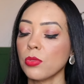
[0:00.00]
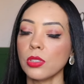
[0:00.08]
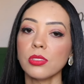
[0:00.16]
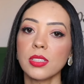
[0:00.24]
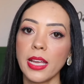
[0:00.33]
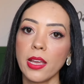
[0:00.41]

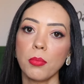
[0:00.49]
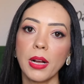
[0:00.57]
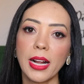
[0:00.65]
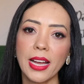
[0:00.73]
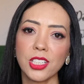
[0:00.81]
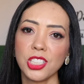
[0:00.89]
Quando tem
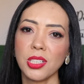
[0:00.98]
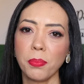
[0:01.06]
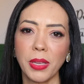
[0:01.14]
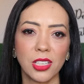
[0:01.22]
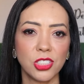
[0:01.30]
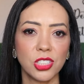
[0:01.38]
uma
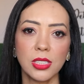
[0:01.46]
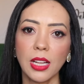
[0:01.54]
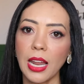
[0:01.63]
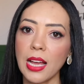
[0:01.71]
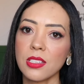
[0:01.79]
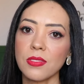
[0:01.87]
caixinha
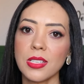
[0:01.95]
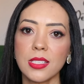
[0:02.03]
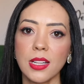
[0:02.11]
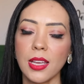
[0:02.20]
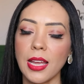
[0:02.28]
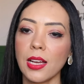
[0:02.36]
perdida lá, às
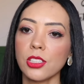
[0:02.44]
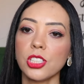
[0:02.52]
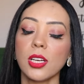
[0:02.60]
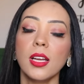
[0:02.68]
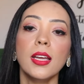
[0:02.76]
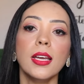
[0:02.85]
vezes nem
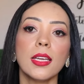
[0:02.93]
acha.